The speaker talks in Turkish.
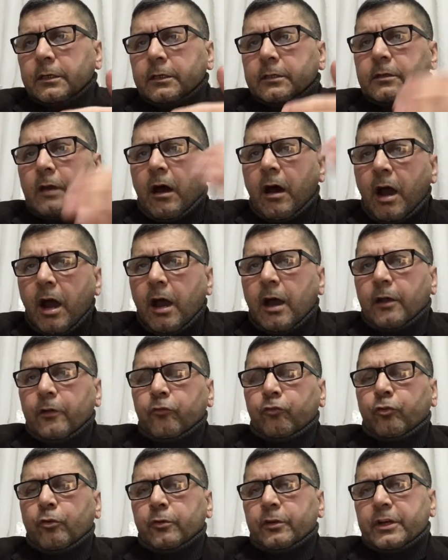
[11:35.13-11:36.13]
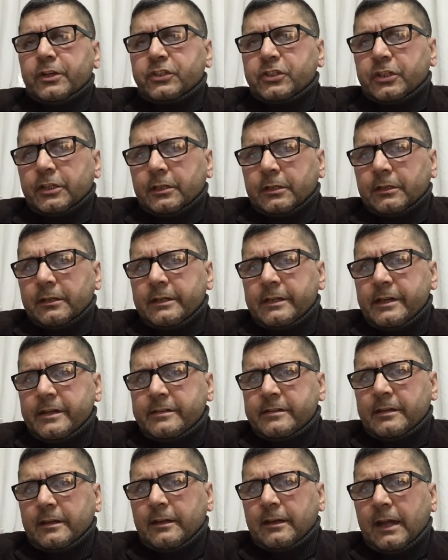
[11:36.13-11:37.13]
daha sonraki
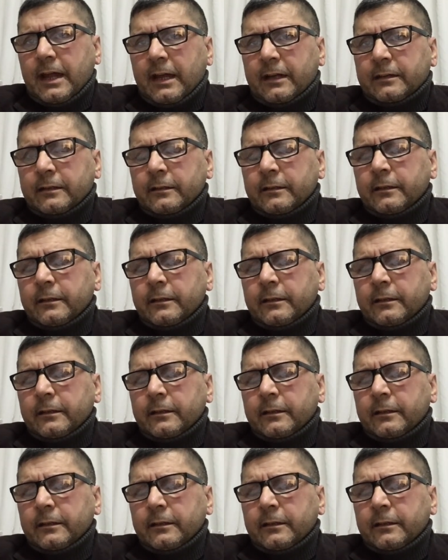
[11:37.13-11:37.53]
nesiller,